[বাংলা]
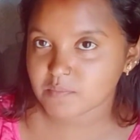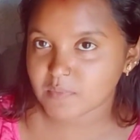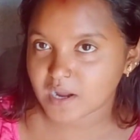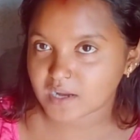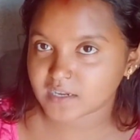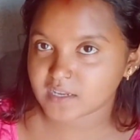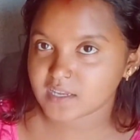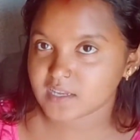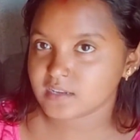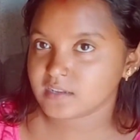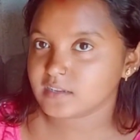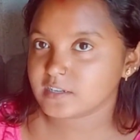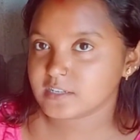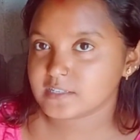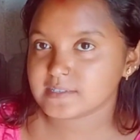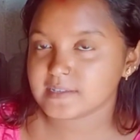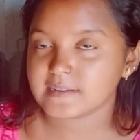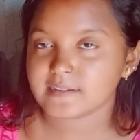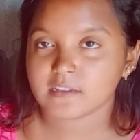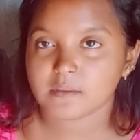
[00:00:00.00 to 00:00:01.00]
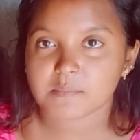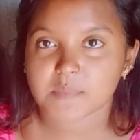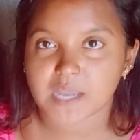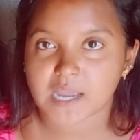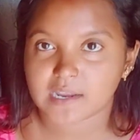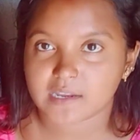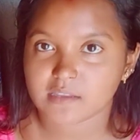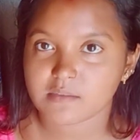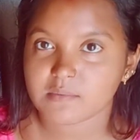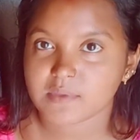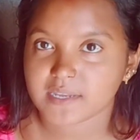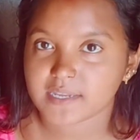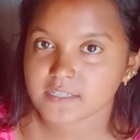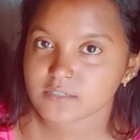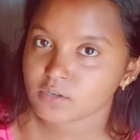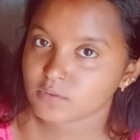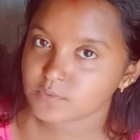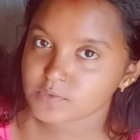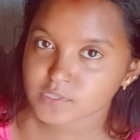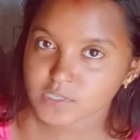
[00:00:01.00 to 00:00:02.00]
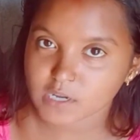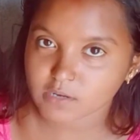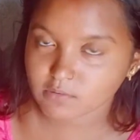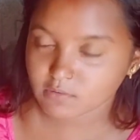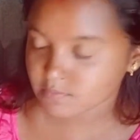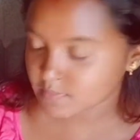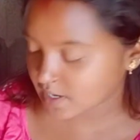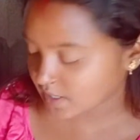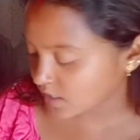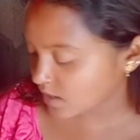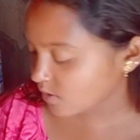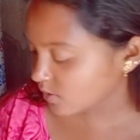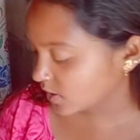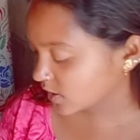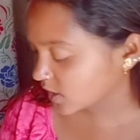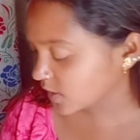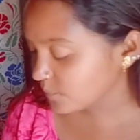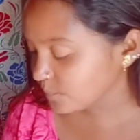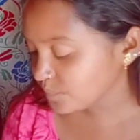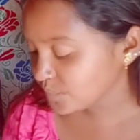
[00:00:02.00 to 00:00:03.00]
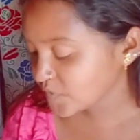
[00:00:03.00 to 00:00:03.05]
মাখি গ্লিসারিনটা আমি আগে মেখেছি অবশ্যই এখন মাখা হয় না